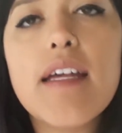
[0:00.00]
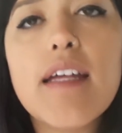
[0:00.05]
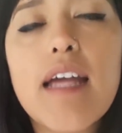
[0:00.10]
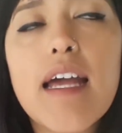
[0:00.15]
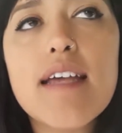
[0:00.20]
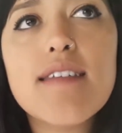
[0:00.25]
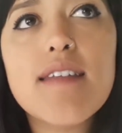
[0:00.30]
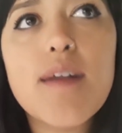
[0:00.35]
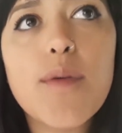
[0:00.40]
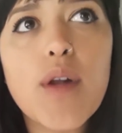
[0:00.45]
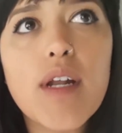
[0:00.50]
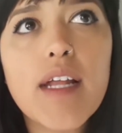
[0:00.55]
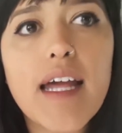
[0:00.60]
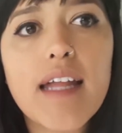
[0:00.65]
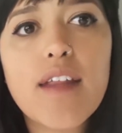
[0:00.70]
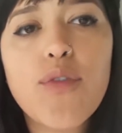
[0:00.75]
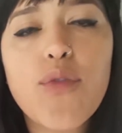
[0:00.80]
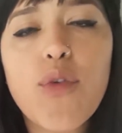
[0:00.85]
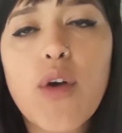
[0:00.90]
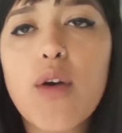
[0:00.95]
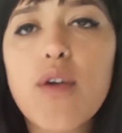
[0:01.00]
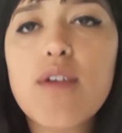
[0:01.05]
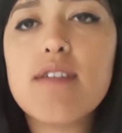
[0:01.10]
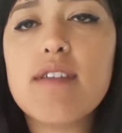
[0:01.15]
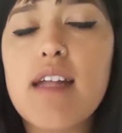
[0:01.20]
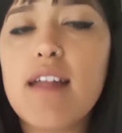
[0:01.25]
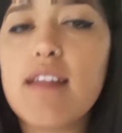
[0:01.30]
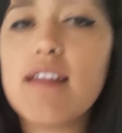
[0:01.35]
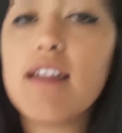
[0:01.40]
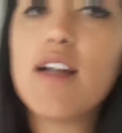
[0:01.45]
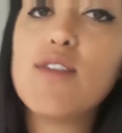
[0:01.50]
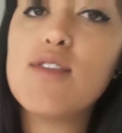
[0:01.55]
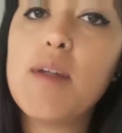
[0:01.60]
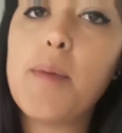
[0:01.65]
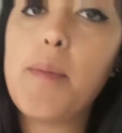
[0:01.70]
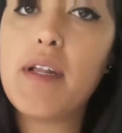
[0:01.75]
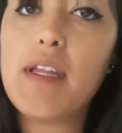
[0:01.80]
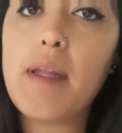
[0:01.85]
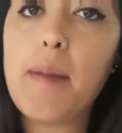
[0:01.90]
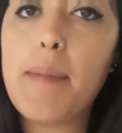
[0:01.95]
Este volcán de fuego está entre los
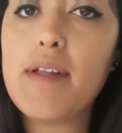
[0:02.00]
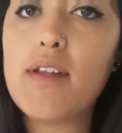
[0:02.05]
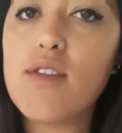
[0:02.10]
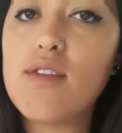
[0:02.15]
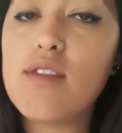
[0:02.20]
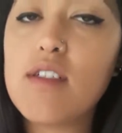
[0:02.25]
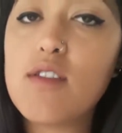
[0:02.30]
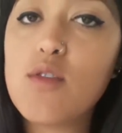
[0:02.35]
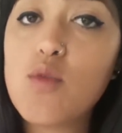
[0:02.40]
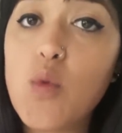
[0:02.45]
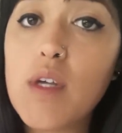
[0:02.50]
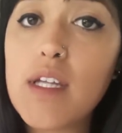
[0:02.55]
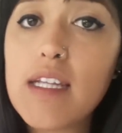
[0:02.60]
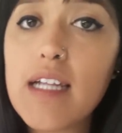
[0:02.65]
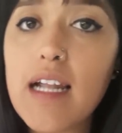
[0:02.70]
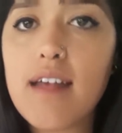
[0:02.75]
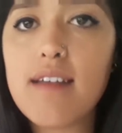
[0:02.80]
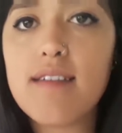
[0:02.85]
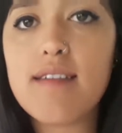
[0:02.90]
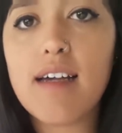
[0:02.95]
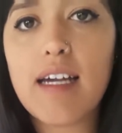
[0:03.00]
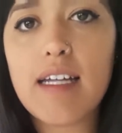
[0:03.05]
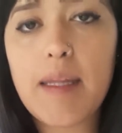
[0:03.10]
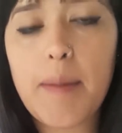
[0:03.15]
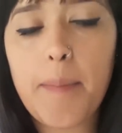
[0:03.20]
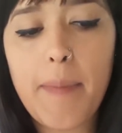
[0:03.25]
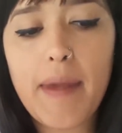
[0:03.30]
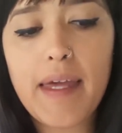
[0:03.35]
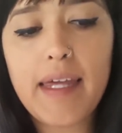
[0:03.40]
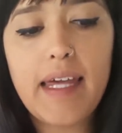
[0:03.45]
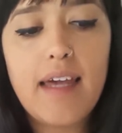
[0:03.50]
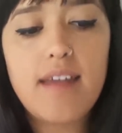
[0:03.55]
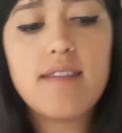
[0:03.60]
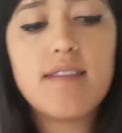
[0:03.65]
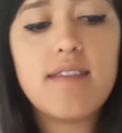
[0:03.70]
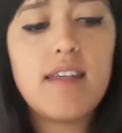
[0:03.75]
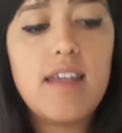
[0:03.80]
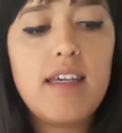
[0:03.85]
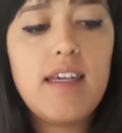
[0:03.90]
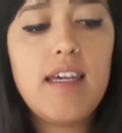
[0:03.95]
departamentos de Escuintla y
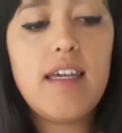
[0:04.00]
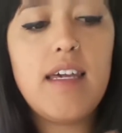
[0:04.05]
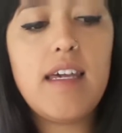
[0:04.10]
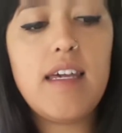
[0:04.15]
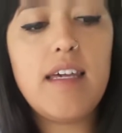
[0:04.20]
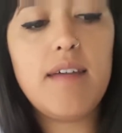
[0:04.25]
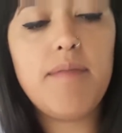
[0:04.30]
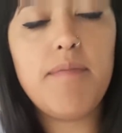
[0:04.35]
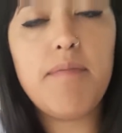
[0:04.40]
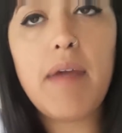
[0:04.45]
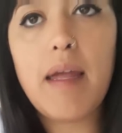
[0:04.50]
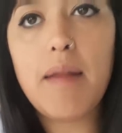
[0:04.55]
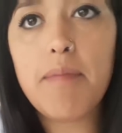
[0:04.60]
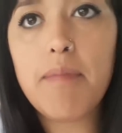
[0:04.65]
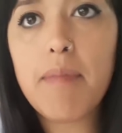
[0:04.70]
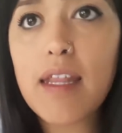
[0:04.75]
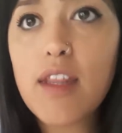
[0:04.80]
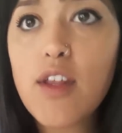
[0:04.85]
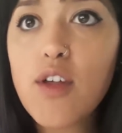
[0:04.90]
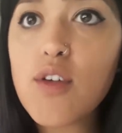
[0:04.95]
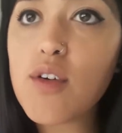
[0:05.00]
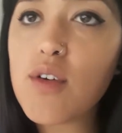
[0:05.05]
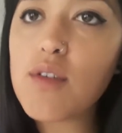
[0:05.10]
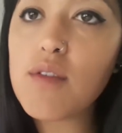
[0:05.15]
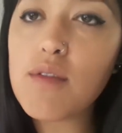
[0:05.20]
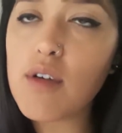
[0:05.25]
Zacatepeques y en medio,